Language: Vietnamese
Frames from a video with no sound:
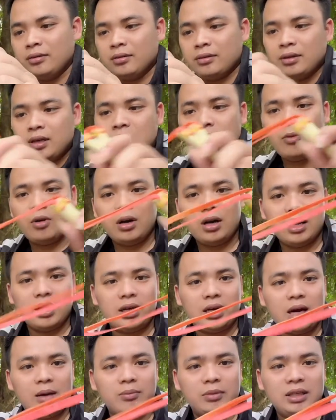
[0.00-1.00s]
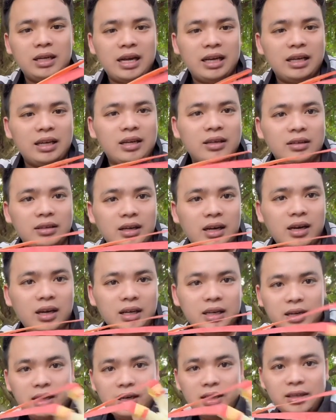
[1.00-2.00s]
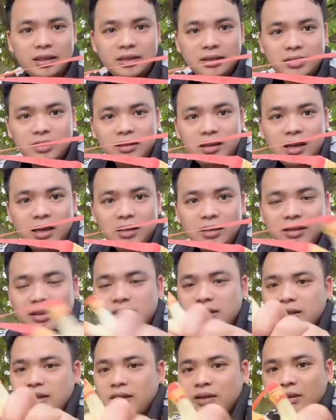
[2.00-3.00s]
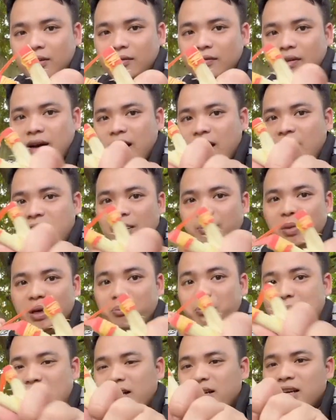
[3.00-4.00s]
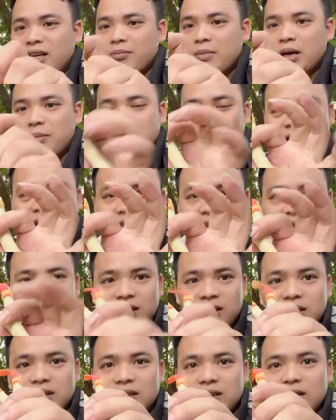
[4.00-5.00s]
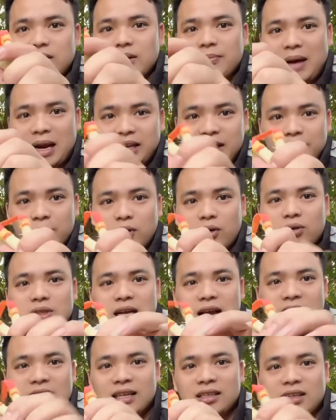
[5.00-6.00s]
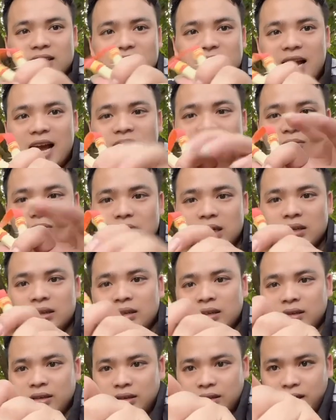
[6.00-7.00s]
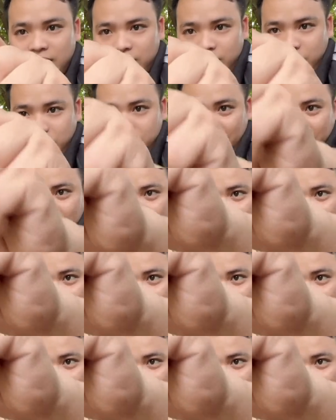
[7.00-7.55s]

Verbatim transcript: đây mọi người cầm như này nhá đấy, đấy, đây. và mình bắn nhá bây mình sẽ thử bắn xem nó có xa được xa không nhá đây mọi người này